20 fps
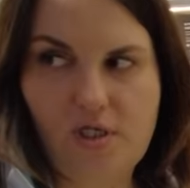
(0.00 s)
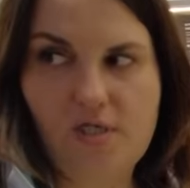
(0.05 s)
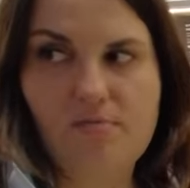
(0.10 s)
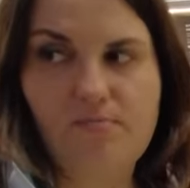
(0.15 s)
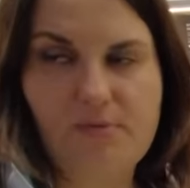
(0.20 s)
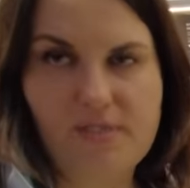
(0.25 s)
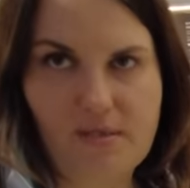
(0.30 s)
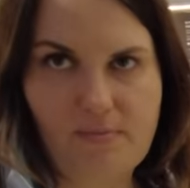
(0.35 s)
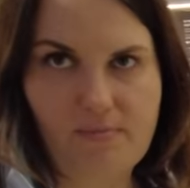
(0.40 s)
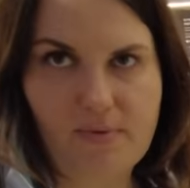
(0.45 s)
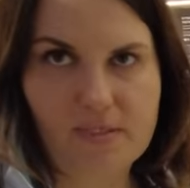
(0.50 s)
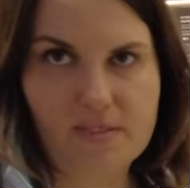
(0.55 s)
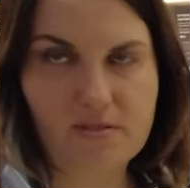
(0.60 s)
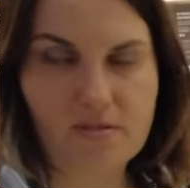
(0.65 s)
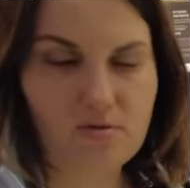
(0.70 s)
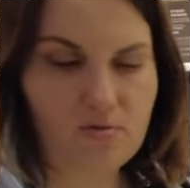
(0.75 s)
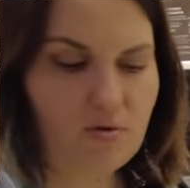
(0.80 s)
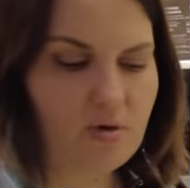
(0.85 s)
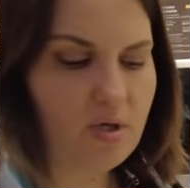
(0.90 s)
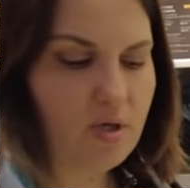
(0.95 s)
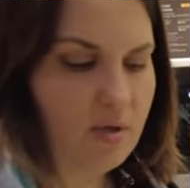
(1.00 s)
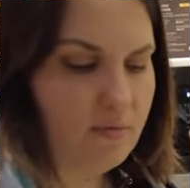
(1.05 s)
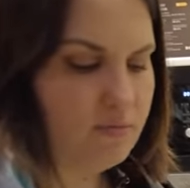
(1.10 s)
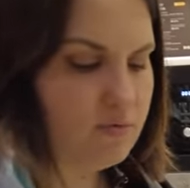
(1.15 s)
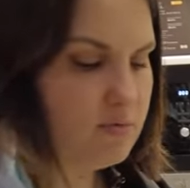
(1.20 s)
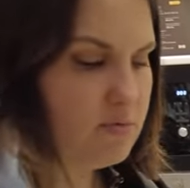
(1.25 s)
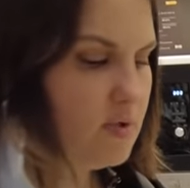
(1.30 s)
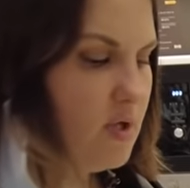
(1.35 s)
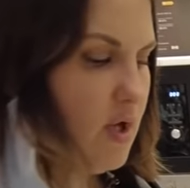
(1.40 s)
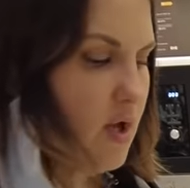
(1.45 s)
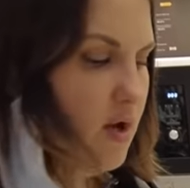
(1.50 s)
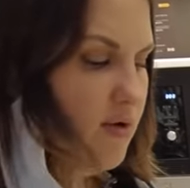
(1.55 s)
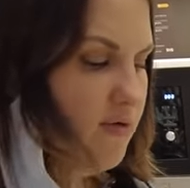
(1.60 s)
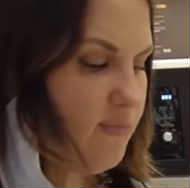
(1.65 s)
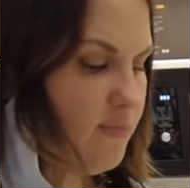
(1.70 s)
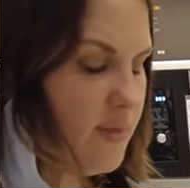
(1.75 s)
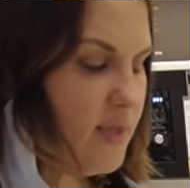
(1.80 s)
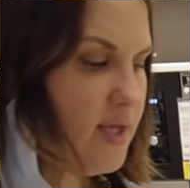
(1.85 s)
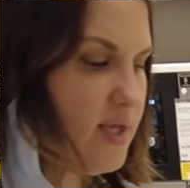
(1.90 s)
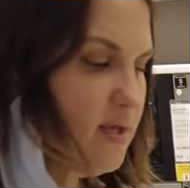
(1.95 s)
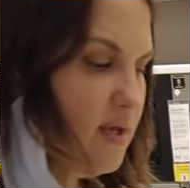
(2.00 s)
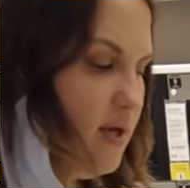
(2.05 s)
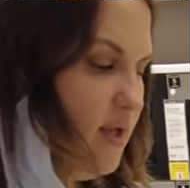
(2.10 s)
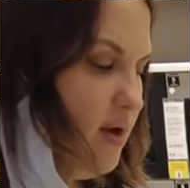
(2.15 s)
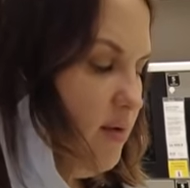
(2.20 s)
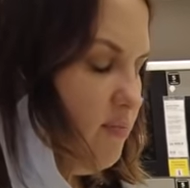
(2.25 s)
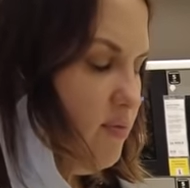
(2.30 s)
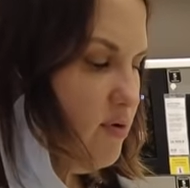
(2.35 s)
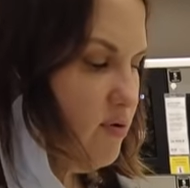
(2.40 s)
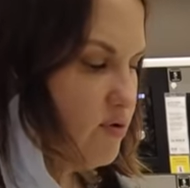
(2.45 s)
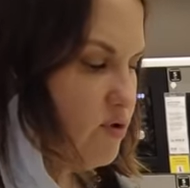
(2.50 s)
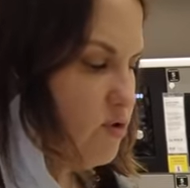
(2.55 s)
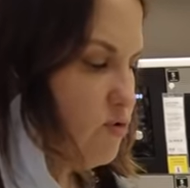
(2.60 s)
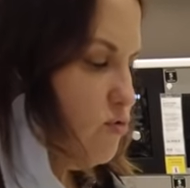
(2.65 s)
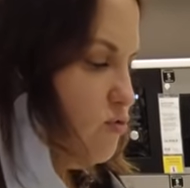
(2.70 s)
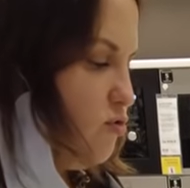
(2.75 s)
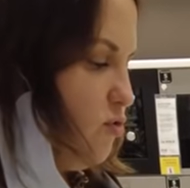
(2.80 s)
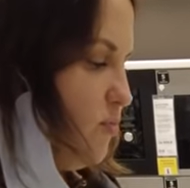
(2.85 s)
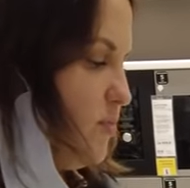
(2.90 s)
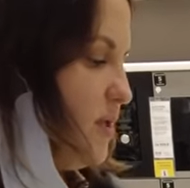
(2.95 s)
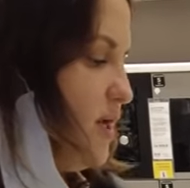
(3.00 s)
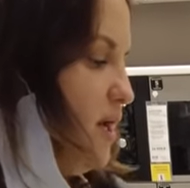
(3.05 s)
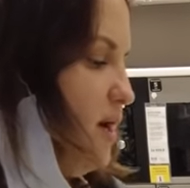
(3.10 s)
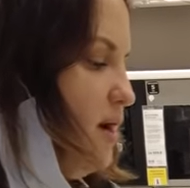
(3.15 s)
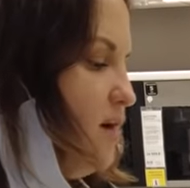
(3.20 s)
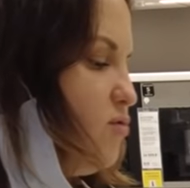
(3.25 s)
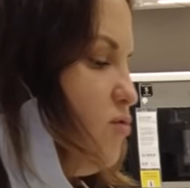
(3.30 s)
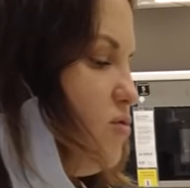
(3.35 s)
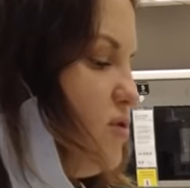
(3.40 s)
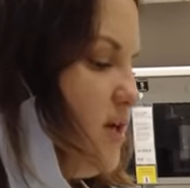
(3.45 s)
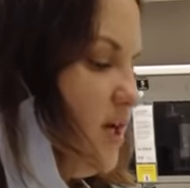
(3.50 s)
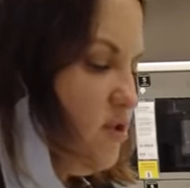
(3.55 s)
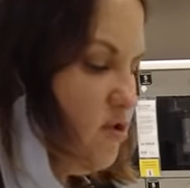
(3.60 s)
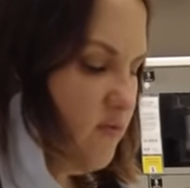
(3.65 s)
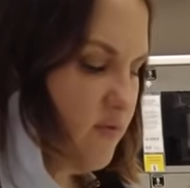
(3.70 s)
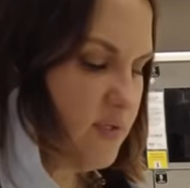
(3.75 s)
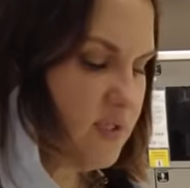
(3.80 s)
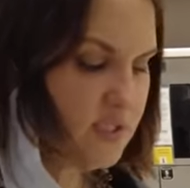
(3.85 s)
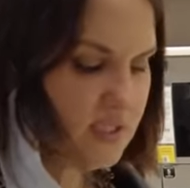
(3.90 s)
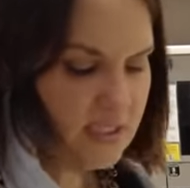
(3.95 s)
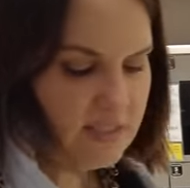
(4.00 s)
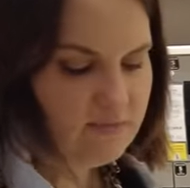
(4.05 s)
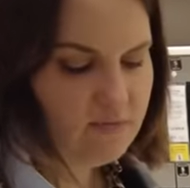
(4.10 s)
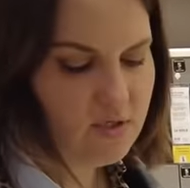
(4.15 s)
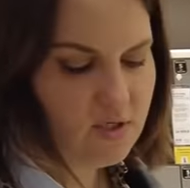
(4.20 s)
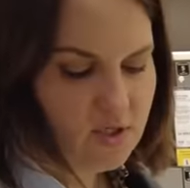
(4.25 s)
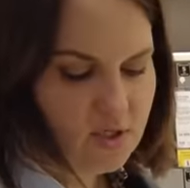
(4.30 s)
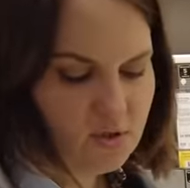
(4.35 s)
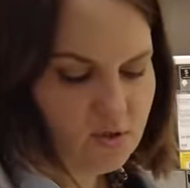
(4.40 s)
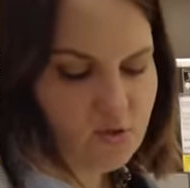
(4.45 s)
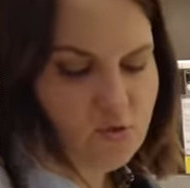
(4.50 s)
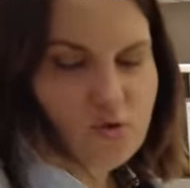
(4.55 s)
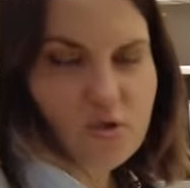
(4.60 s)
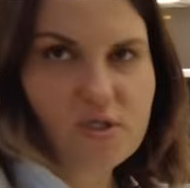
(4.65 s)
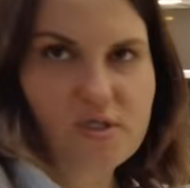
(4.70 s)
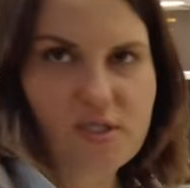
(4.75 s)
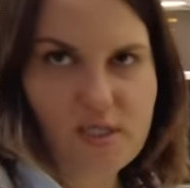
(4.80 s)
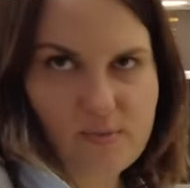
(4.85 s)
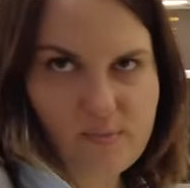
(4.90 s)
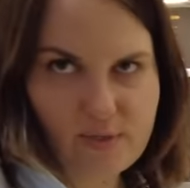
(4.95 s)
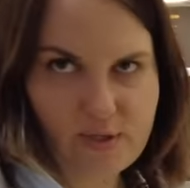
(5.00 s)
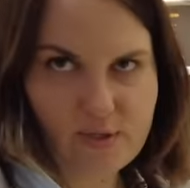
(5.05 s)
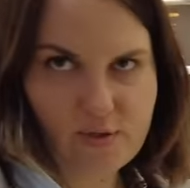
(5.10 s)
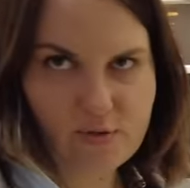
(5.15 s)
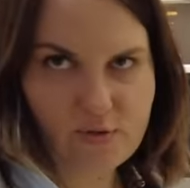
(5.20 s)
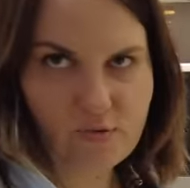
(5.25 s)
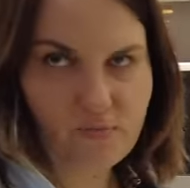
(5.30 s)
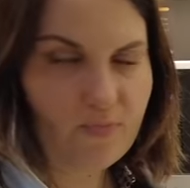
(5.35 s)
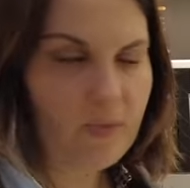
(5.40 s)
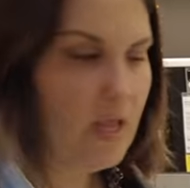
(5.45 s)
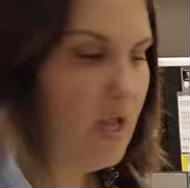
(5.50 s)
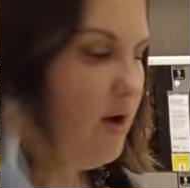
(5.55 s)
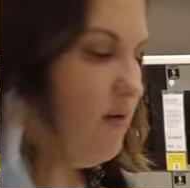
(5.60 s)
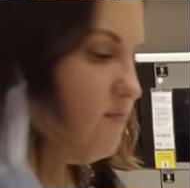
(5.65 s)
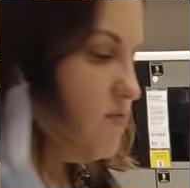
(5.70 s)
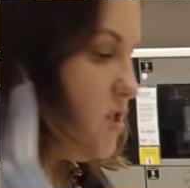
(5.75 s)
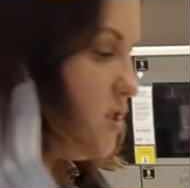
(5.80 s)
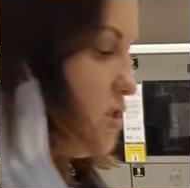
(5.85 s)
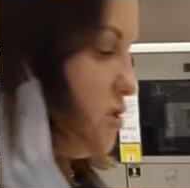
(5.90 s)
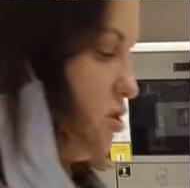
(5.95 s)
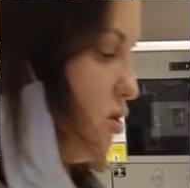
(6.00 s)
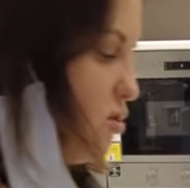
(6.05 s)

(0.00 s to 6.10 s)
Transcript: здесь безопасно. Ну и вот в плане было очень удобно. Тут готовится на насвиничилось, уже здесь протер. Вот это